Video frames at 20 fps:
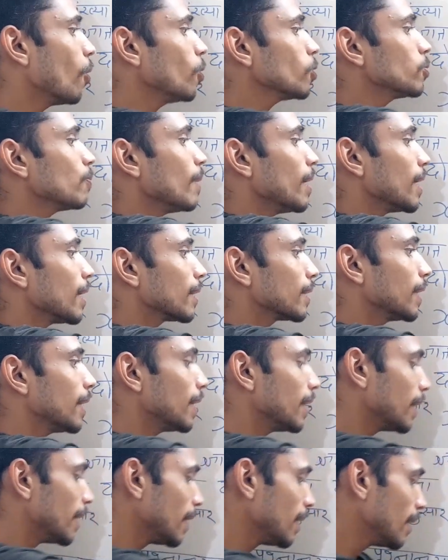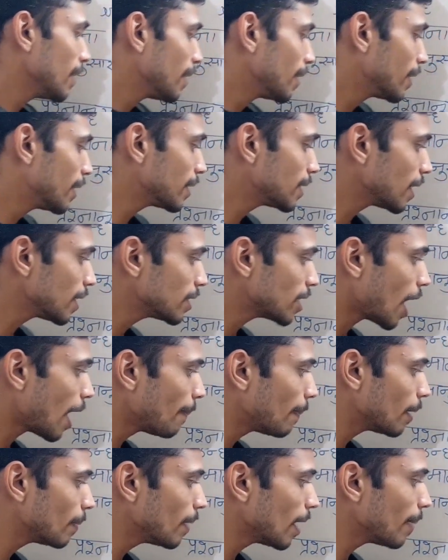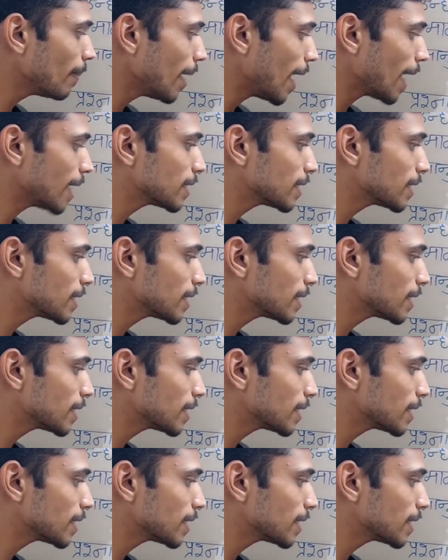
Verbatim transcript: उसमें रख देंगे कि सर जहाँ पर भी हमें